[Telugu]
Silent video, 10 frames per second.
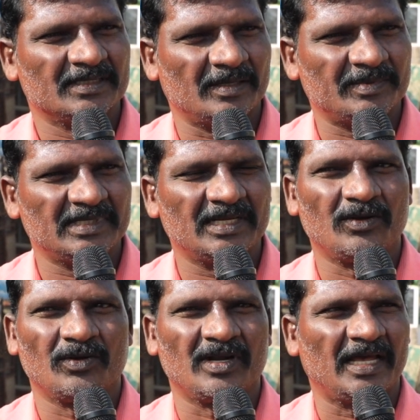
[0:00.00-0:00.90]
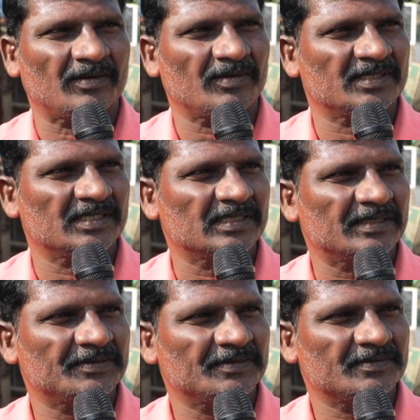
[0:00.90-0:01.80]
సబ్సిడీ లోన్ లేకుండా
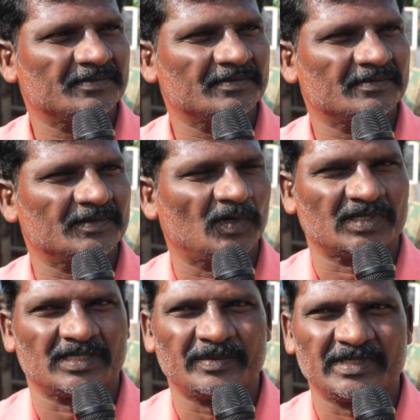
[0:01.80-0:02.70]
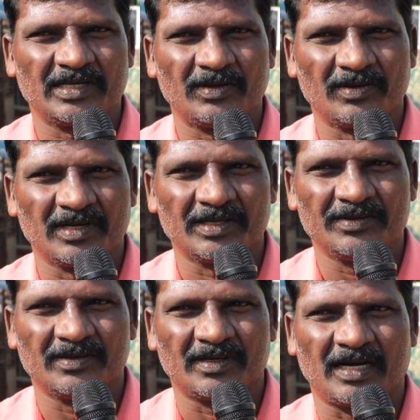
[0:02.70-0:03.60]
చేశారు ఒక్క సబ్సిడీ లోన్ లేదు
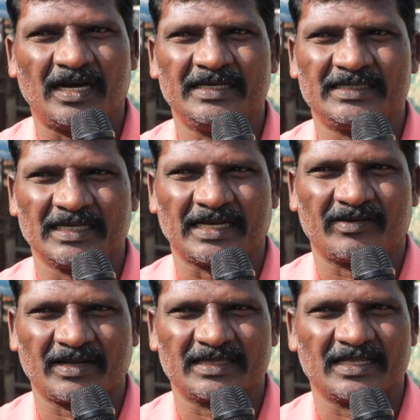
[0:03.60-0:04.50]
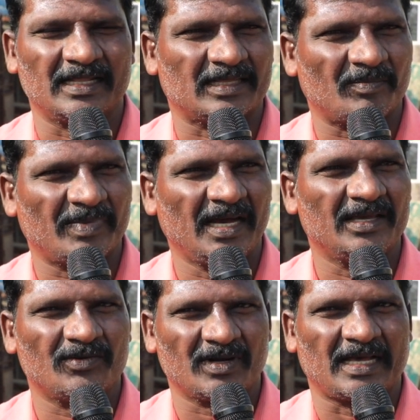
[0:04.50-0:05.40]
ఆ ఇచ్చే నవరత్నాలు తప్ప అవి
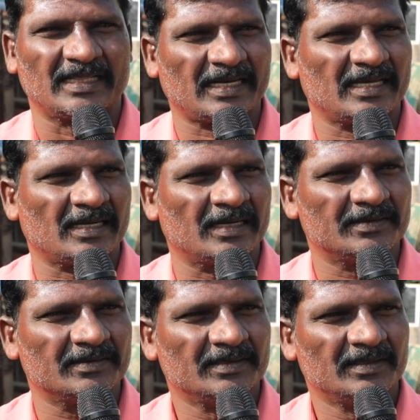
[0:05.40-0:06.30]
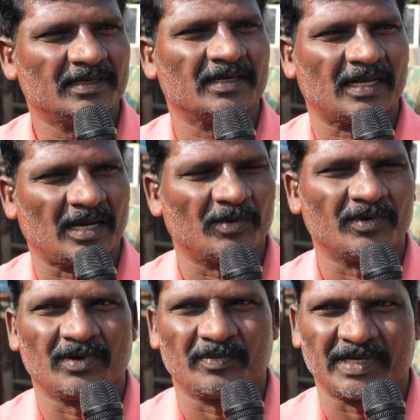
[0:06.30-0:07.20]
కూడా అందరికీ కాదు
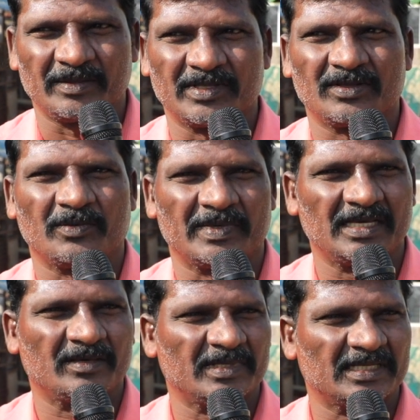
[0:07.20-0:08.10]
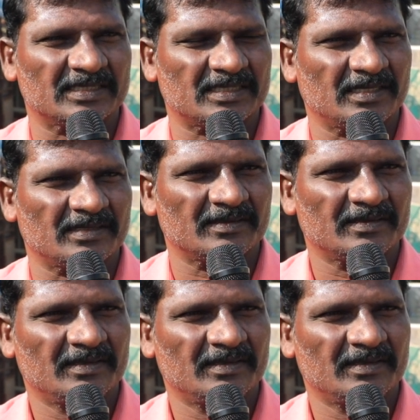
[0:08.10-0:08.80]
గ్రామంలో పది మందికో పదిహేను మందికి ఇస్తున్నారు